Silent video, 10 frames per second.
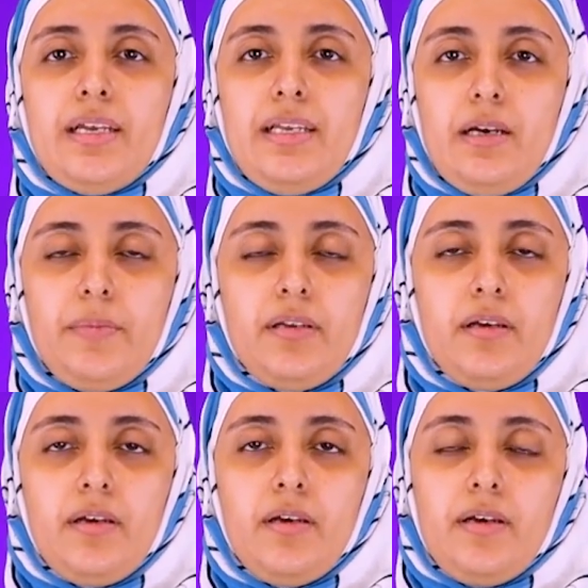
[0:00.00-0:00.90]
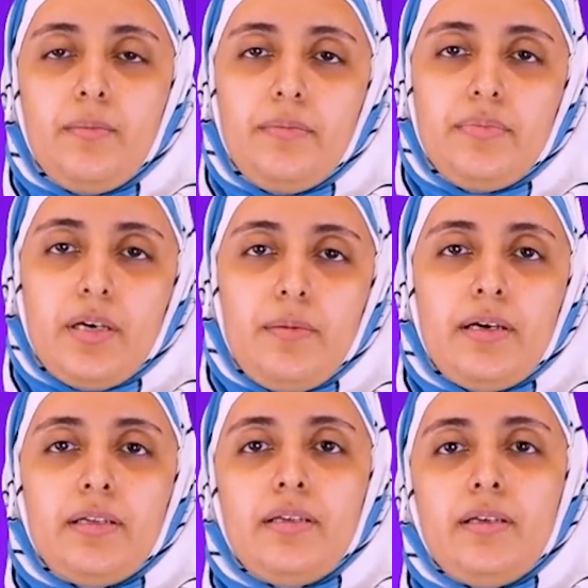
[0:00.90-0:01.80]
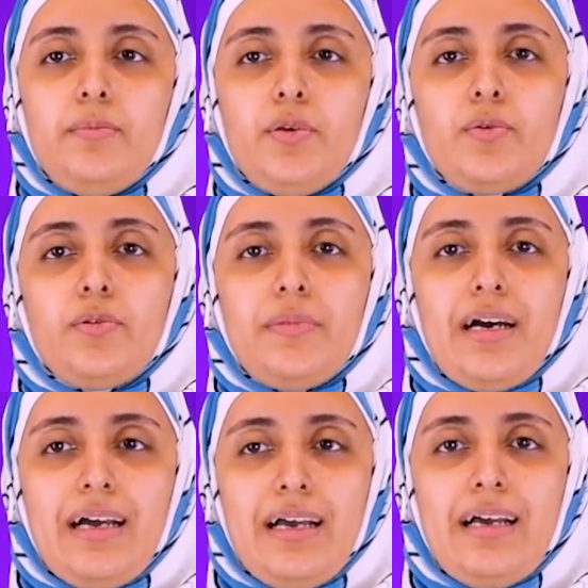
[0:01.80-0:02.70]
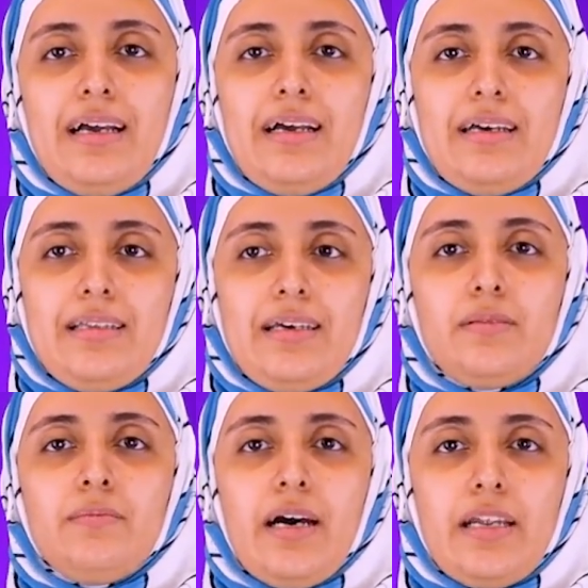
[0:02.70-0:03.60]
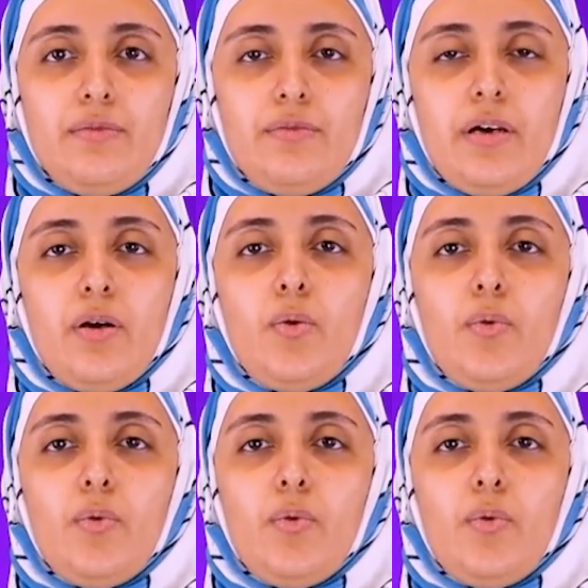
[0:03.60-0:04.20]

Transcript: اليمن طبعا بيكون معاها أداة معرفة